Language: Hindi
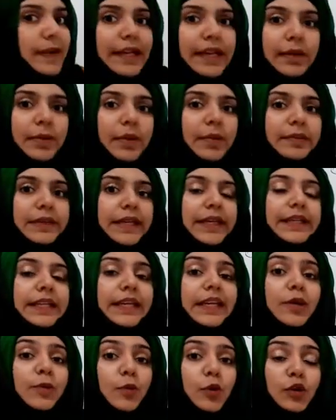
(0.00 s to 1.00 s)
पहले अब हम देखते
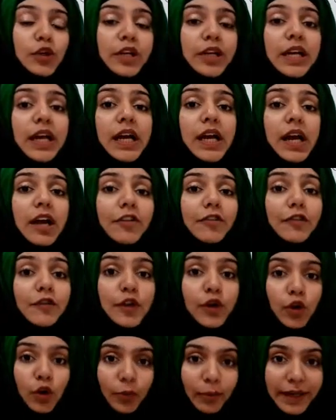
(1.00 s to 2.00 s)
हैं कि मोटर का
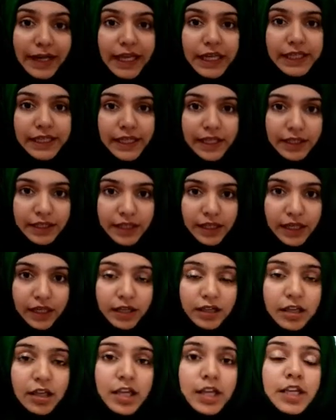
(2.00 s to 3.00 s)
फिनोमिना क्या
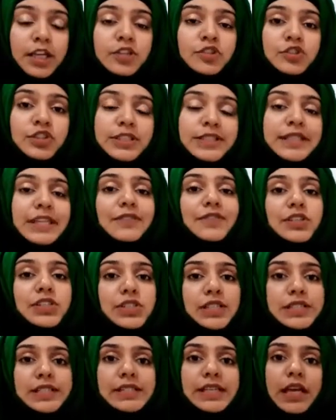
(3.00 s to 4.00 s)
था जिसकी
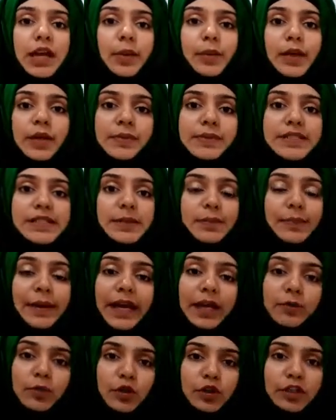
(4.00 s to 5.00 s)
वजह से हमारे पास ये
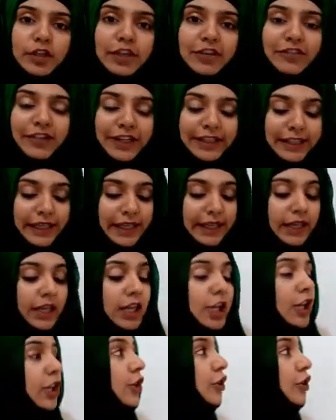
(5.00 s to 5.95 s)
बैक मोटर इफेक्ट आया